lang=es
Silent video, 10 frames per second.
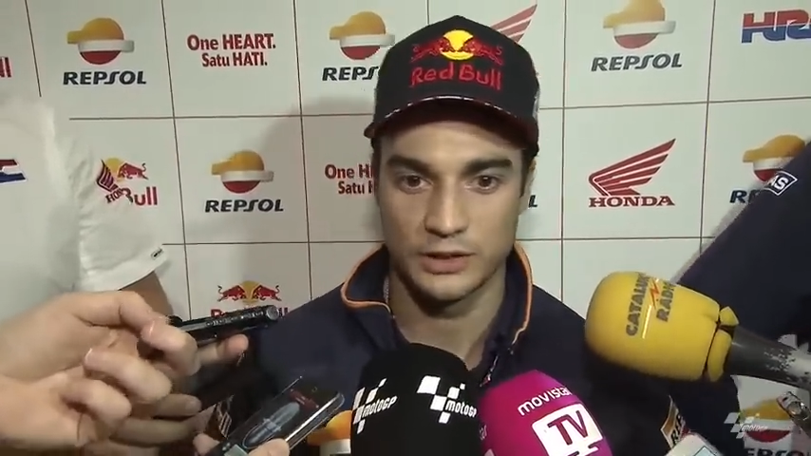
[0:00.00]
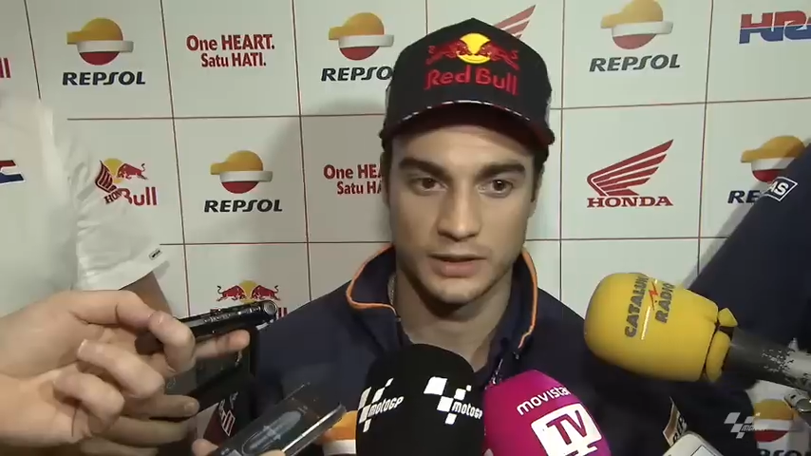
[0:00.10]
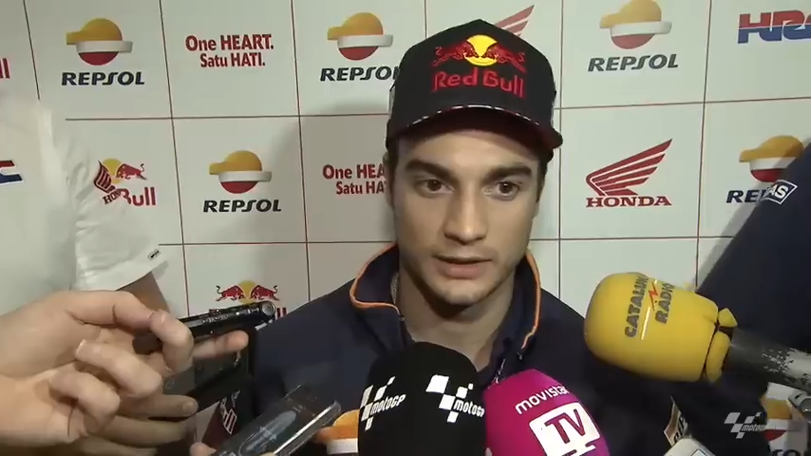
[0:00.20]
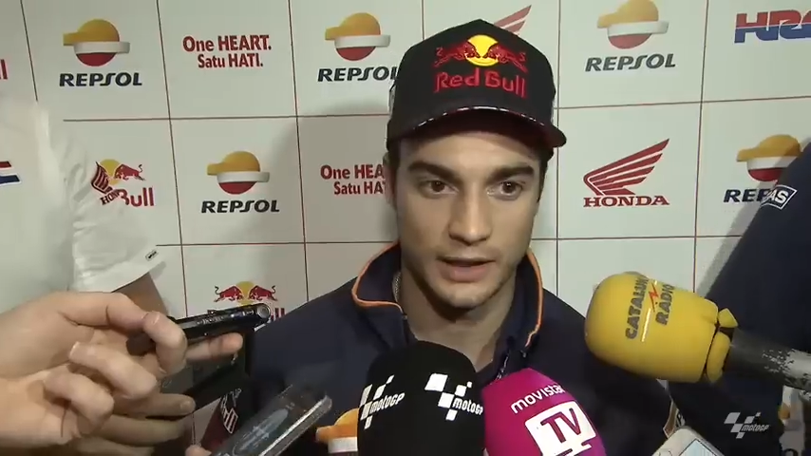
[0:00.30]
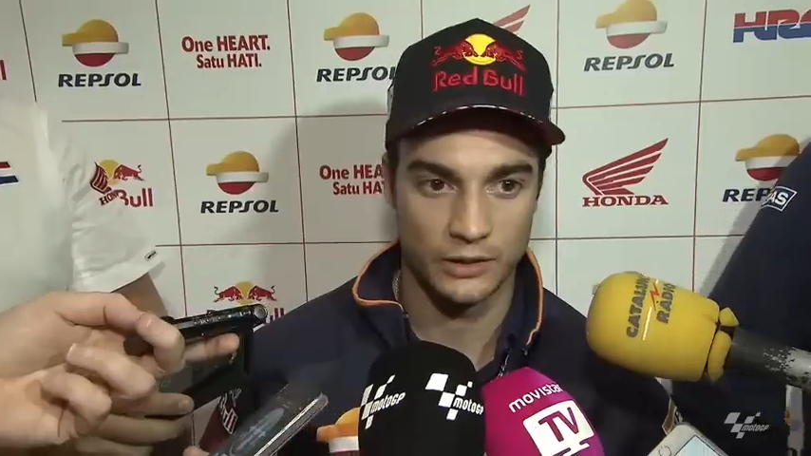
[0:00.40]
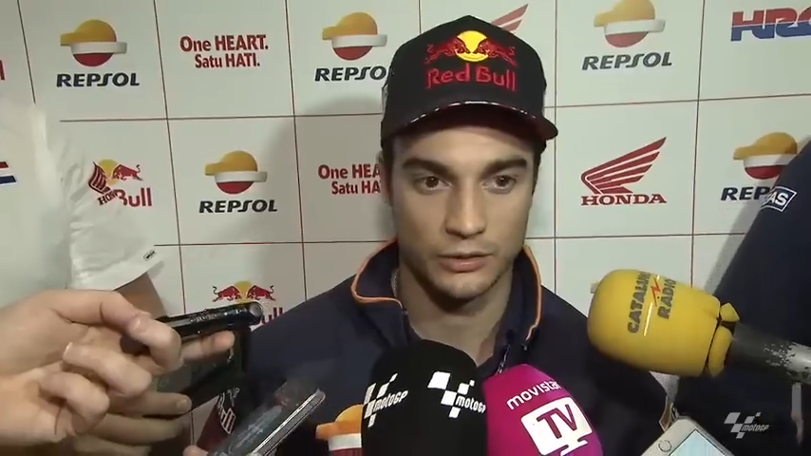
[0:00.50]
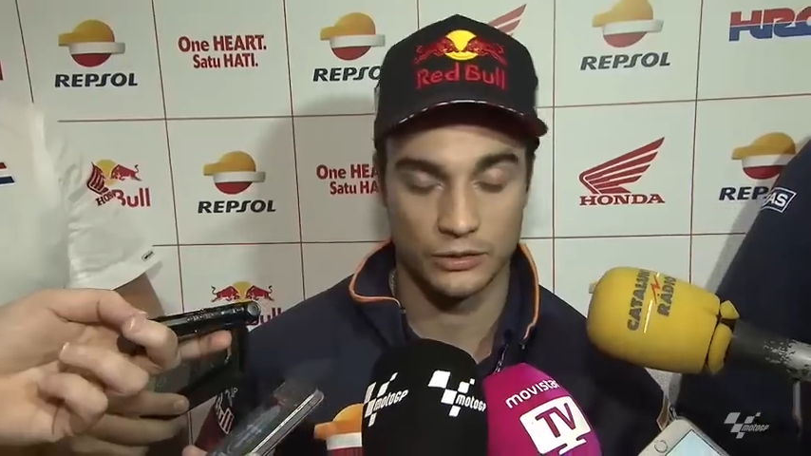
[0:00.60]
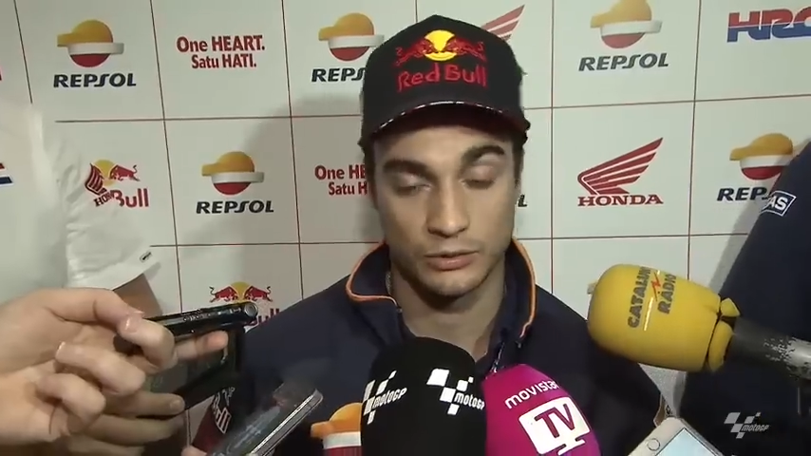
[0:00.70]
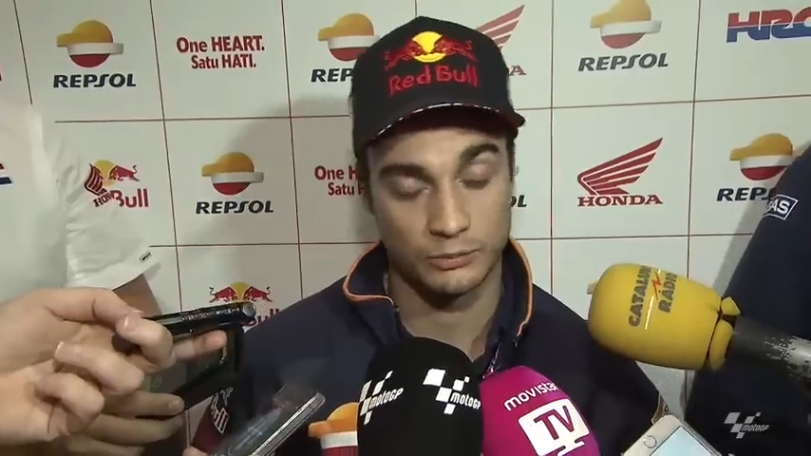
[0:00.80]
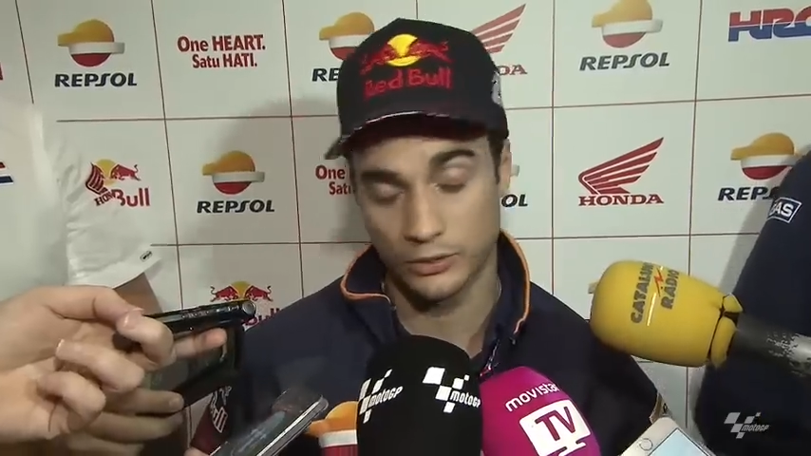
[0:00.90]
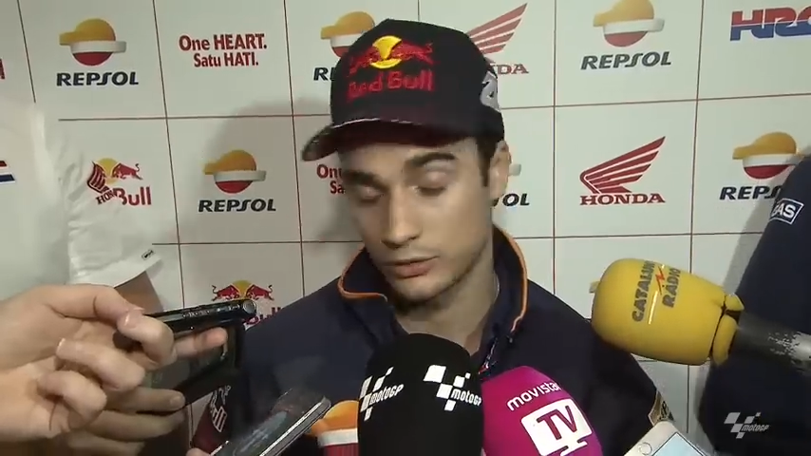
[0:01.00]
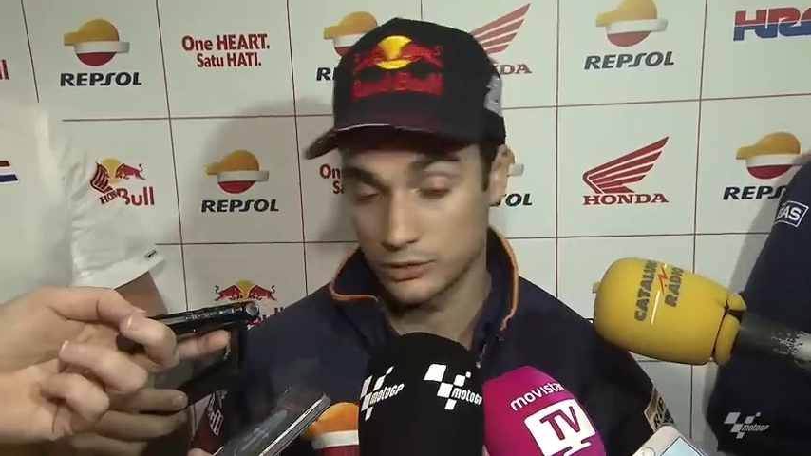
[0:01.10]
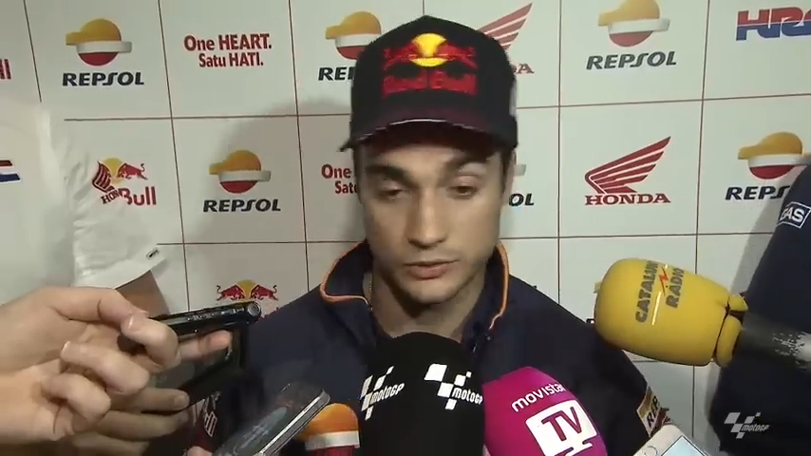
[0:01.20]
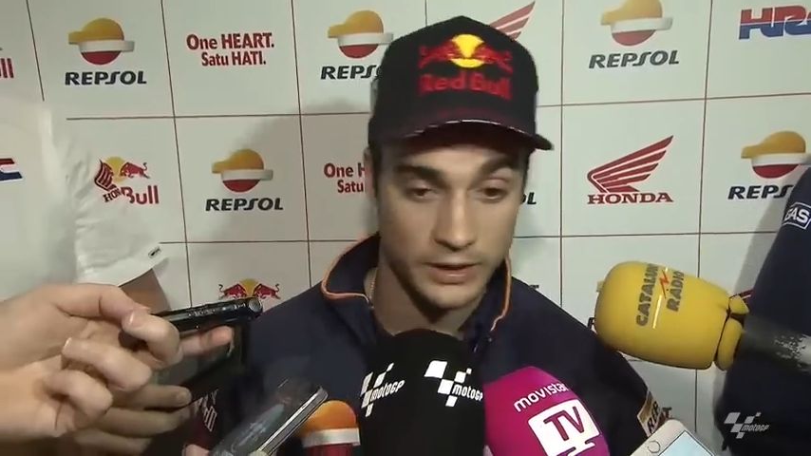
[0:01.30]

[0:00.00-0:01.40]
He intentado por todos los